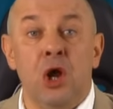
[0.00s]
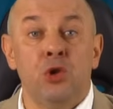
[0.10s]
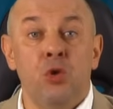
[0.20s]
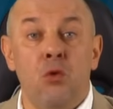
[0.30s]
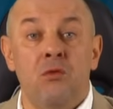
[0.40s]

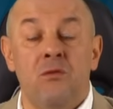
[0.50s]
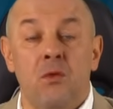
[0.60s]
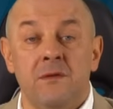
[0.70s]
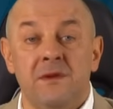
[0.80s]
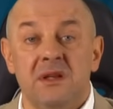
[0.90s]
Но у
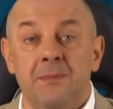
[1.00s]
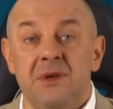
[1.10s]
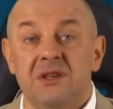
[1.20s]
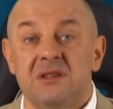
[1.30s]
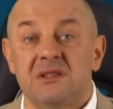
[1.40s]
форварда
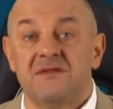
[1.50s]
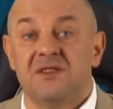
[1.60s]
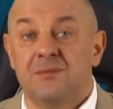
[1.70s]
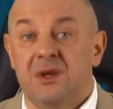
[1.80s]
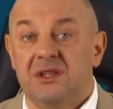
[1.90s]
питерцев
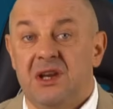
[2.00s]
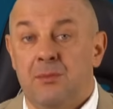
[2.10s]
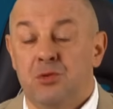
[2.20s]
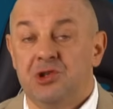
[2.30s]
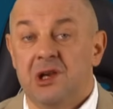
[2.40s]
Дмитрия
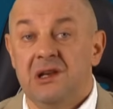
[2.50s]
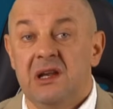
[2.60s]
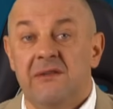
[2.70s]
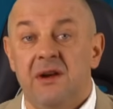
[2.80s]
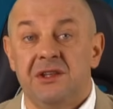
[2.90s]

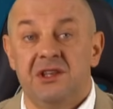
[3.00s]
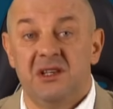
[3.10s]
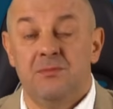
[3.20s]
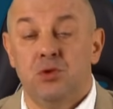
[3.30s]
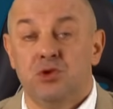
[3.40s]
Бучельникова
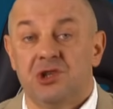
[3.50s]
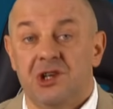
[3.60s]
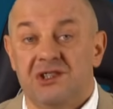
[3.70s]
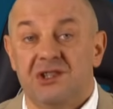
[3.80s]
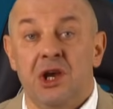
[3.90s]
1 плюс
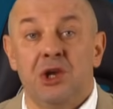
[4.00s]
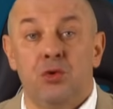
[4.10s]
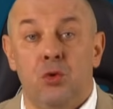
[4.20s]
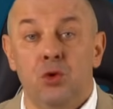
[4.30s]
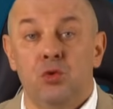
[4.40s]
6, и
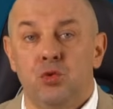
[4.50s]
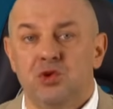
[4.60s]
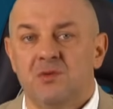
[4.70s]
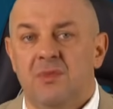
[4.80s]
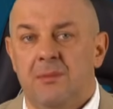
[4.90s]
он
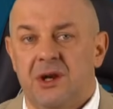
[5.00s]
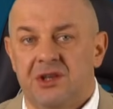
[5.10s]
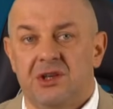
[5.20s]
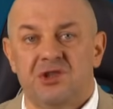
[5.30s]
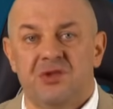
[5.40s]
лучший
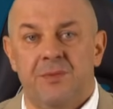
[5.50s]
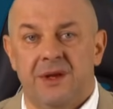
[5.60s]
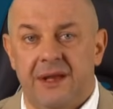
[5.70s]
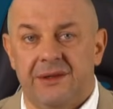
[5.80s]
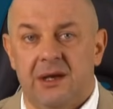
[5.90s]
бомбардир
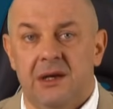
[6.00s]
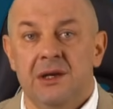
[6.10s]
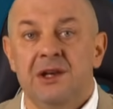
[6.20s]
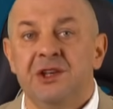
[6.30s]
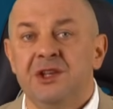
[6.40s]
чемпионата.
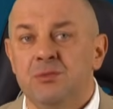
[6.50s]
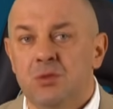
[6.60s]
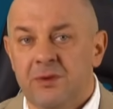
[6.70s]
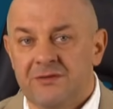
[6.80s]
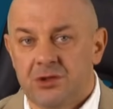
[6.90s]
И ему
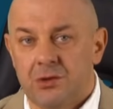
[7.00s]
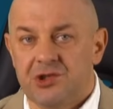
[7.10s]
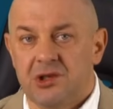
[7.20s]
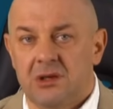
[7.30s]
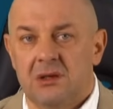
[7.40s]
бы в
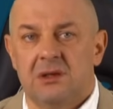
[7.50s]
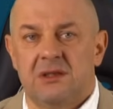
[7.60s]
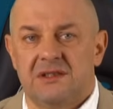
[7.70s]
Сочи. До